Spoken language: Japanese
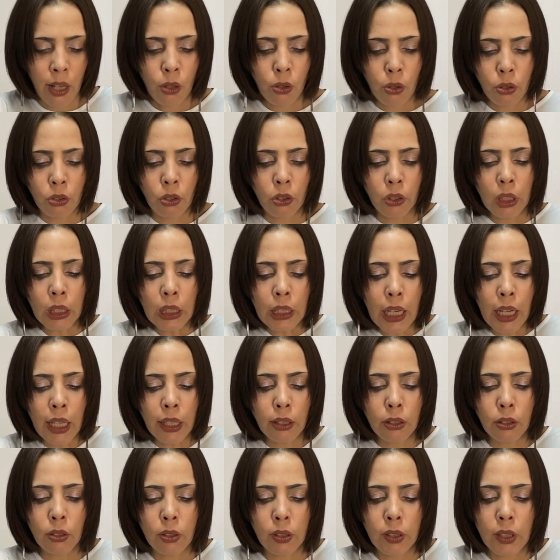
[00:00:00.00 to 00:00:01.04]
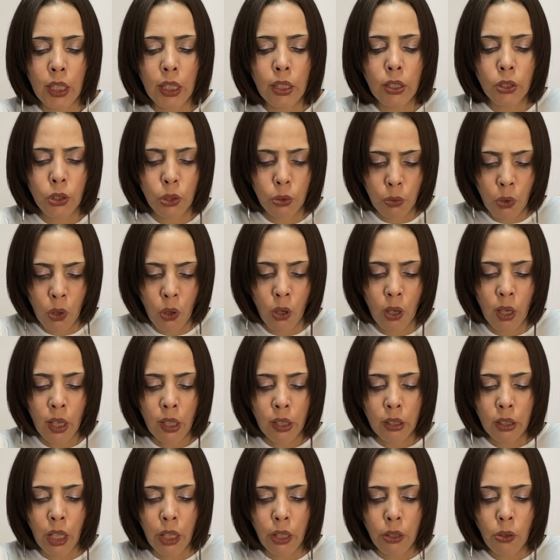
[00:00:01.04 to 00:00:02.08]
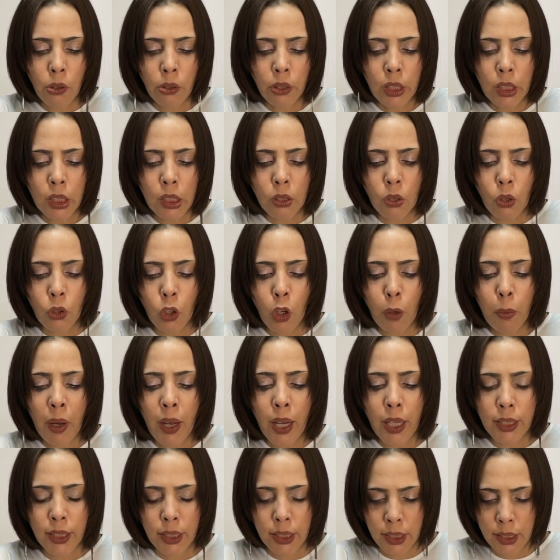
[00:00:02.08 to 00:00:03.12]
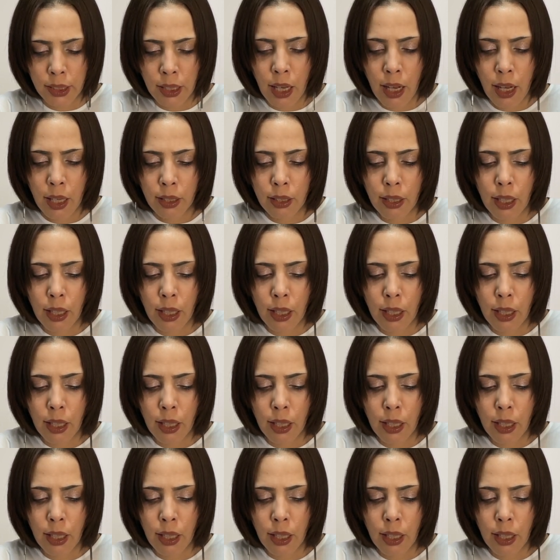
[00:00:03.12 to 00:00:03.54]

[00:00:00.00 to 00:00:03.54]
このイランの選手をテロリスト呼ばわりした